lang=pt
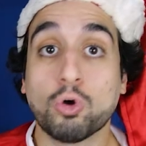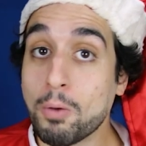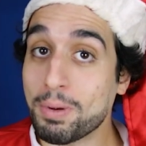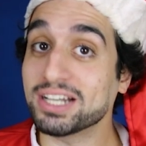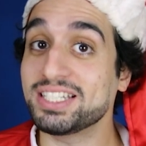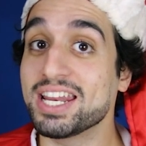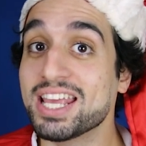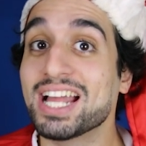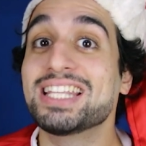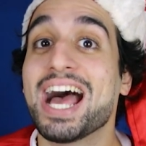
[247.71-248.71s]
com
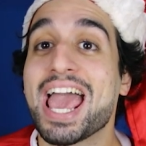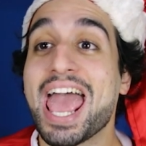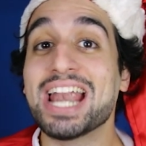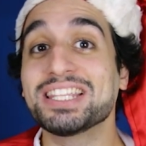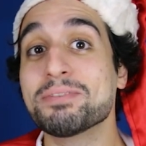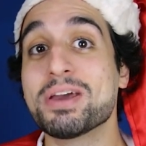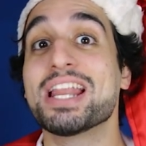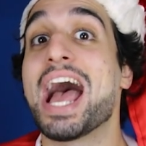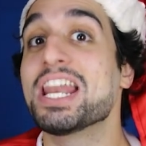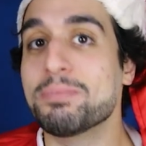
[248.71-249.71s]
parceria da Erdman
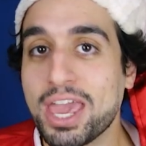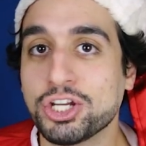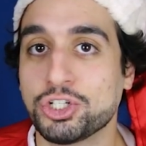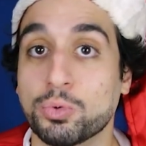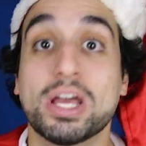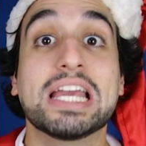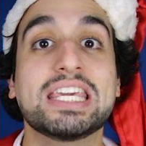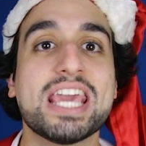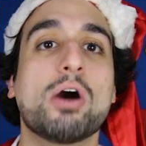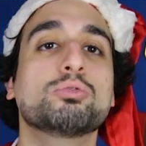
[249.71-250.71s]
Animation
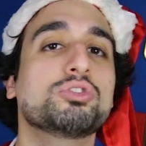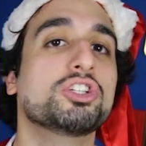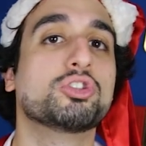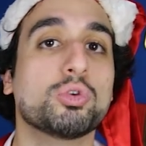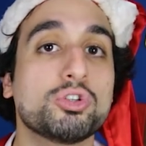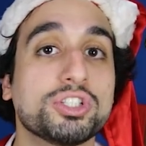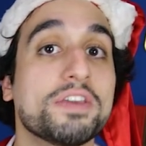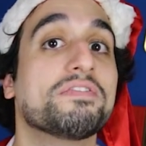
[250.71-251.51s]
que é um dos estúdios que